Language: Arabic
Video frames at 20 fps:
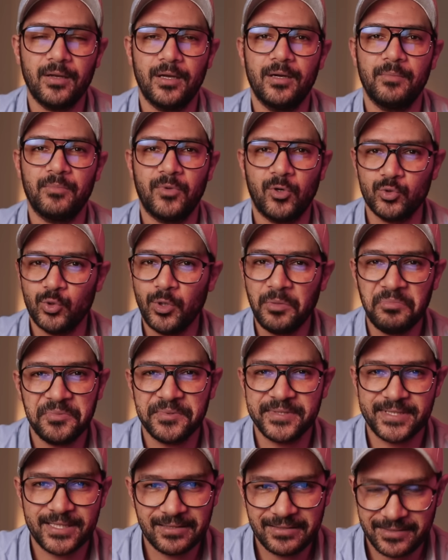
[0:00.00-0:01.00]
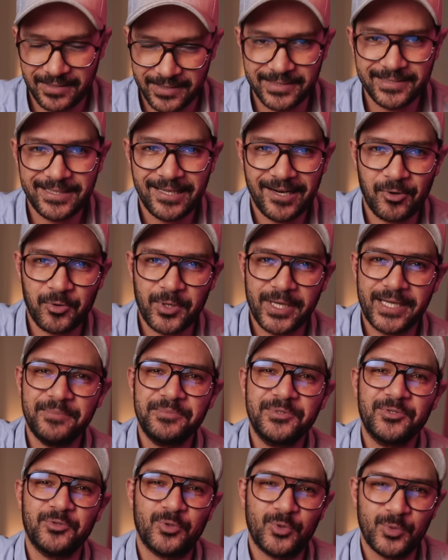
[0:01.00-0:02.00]
الموضوع ببساطة أنت لو
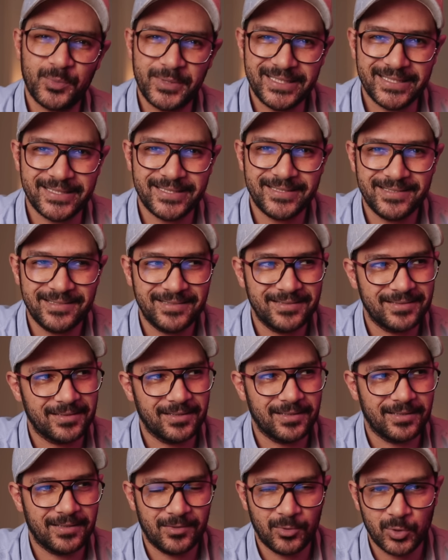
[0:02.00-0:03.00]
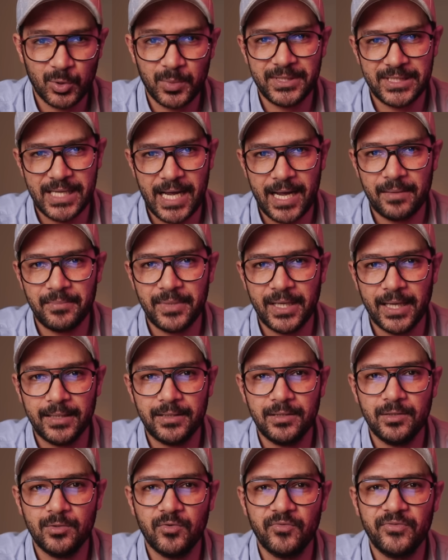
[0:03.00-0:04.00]
ركبت أتوبيس آه، أتوبيس عام
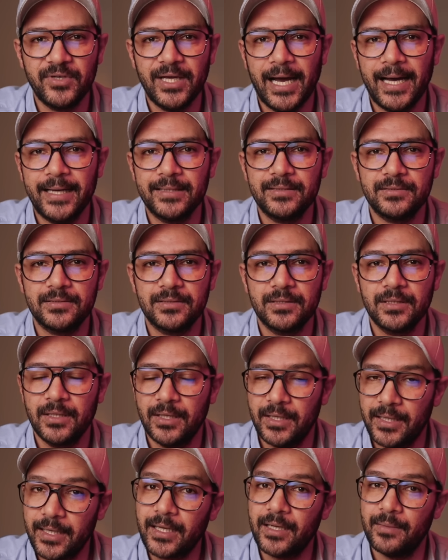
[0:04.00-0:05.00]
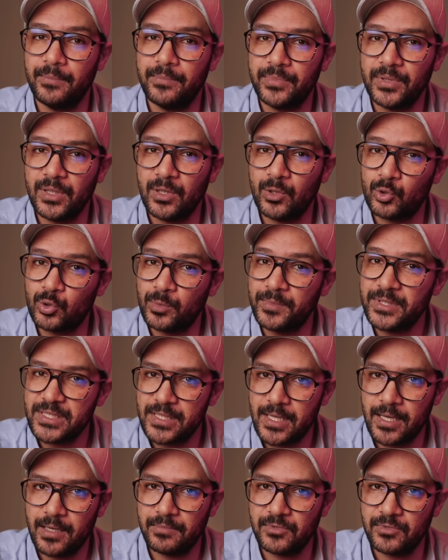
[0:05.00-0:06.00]
يعني وفي حد ركب الأتوبيس
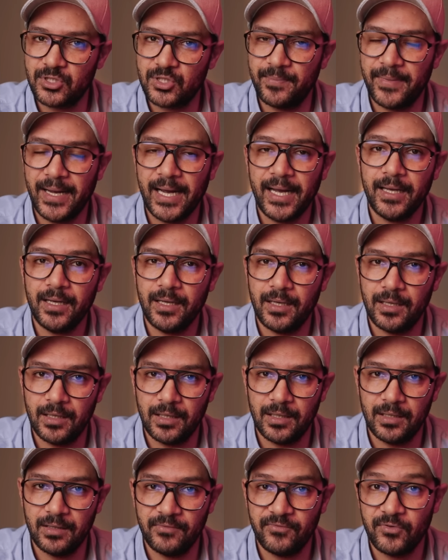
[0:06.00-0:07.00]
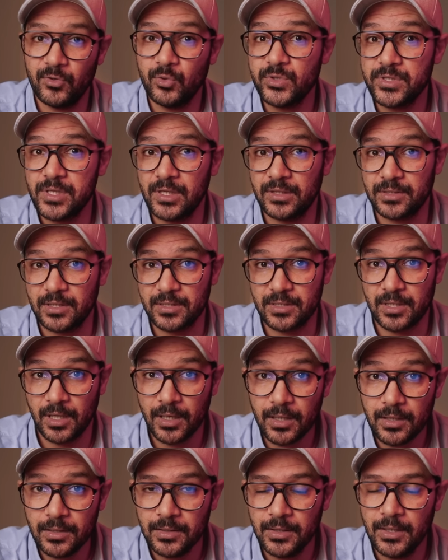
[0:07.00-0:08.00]
ده مش معاه آه، فلوس
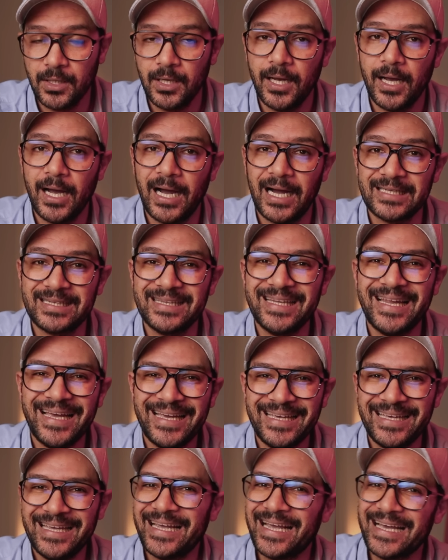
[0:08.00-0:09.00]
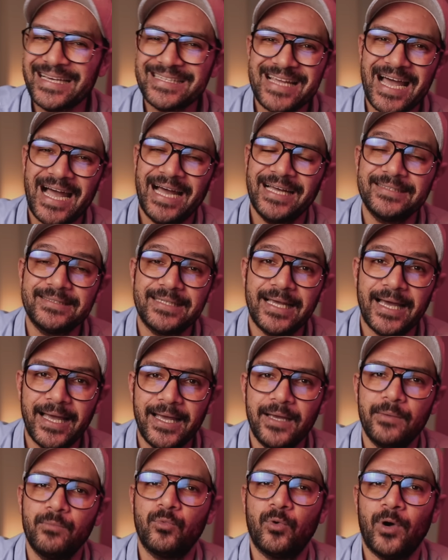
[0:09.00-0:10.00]
للتذكرة هتلاقي كذا حد
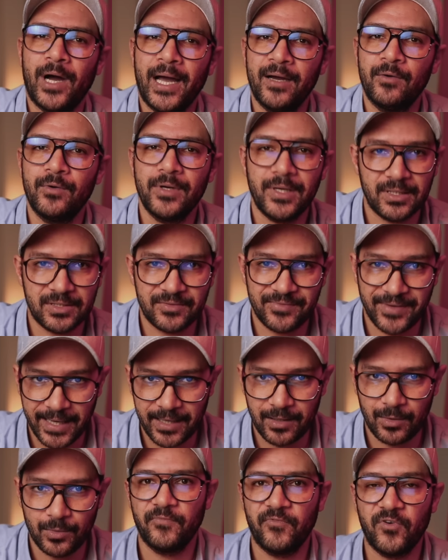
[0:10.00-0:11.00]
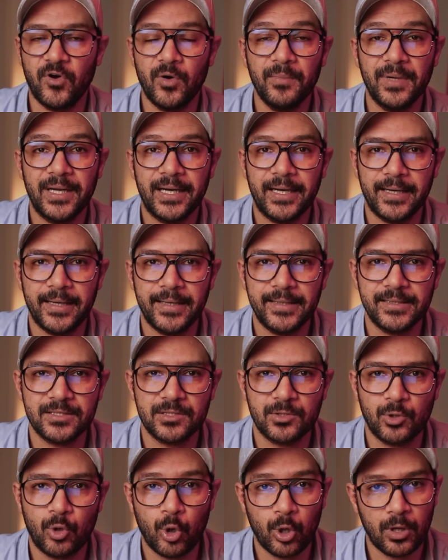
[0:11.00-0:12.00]
قام وحاول يدفع له فهم
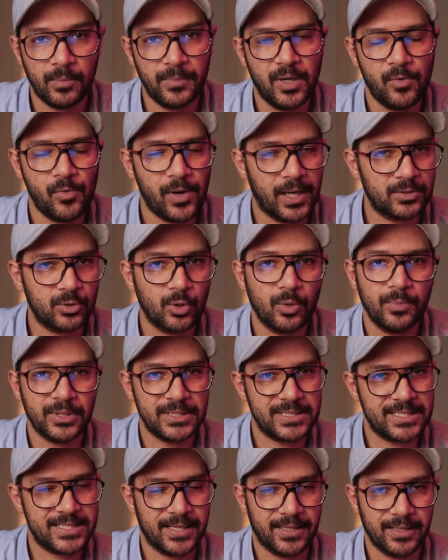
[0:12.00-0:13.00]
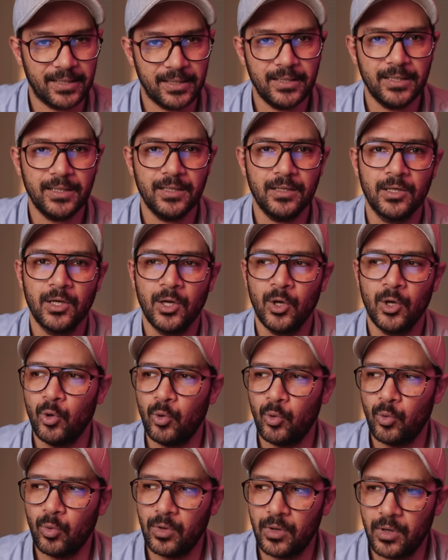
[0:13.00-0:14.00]
ناس كرمة وعندهم إنسانية
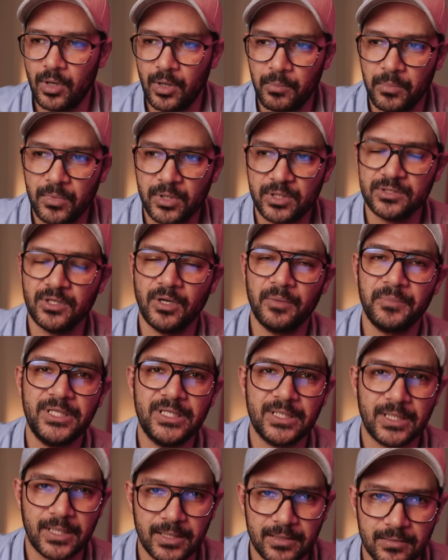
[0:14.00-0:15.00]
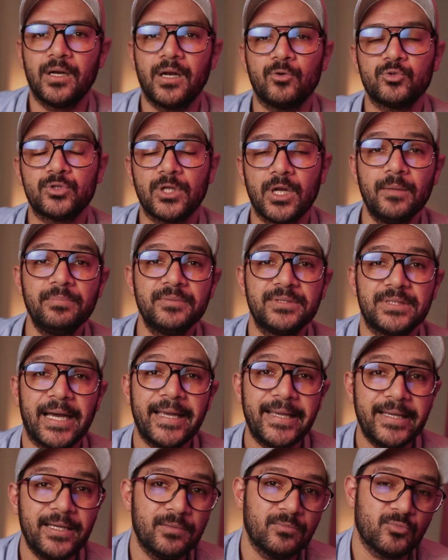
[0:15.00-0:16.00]
ومقدمين كده لو طلبت
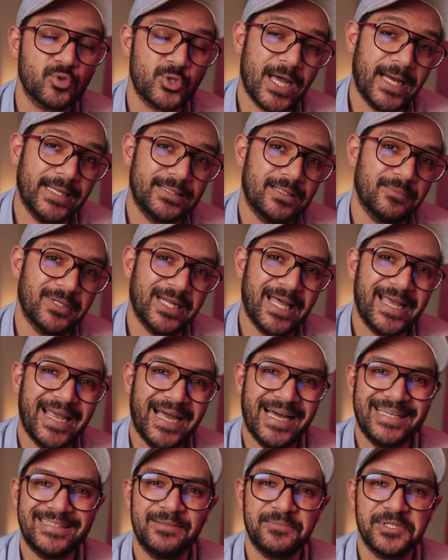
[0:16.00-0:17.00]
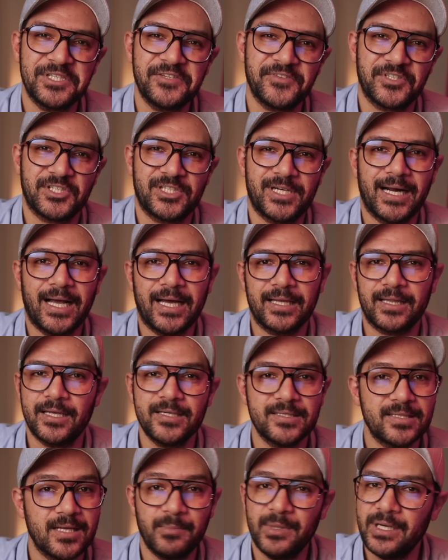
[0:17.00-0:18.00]
اي مساعده من اي حد ماشي في الشارع
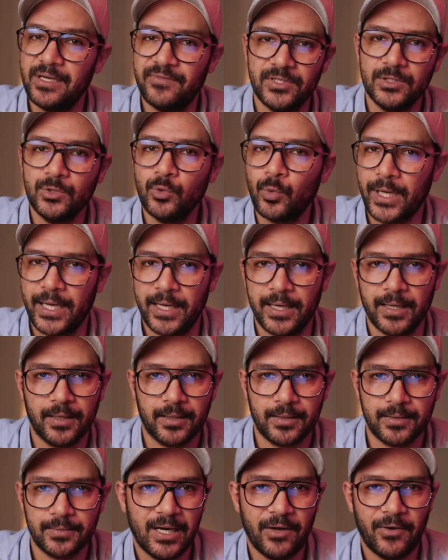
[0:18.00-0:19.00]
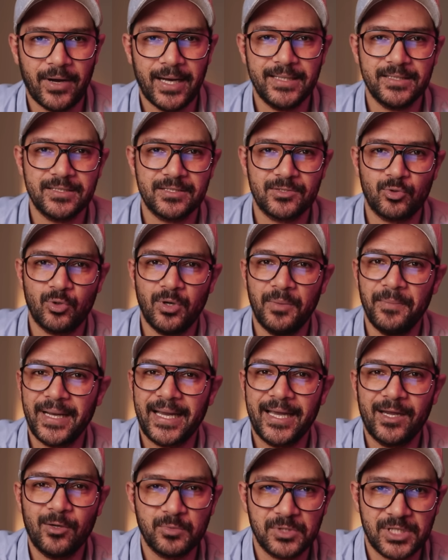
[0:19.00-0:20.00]
هتلاقيه ساب اللي في ايده وجالك لو عايز تروح
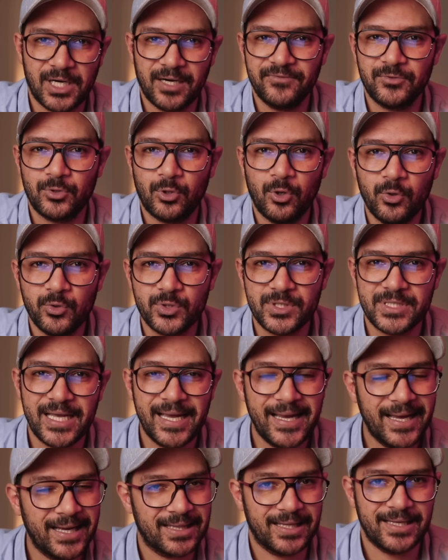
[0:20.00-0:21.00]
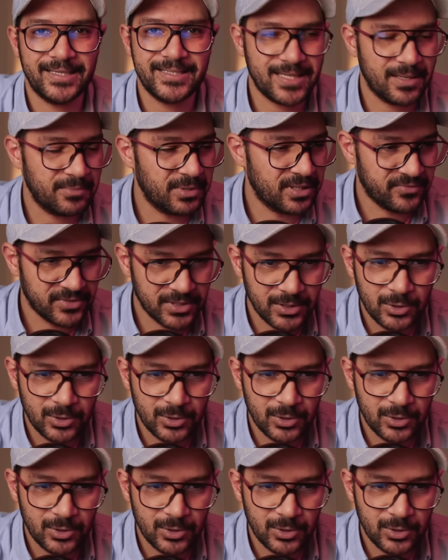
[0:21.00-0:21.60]
مكان ومش عارف تروح له ازاي هتلاقيه ساب اللي في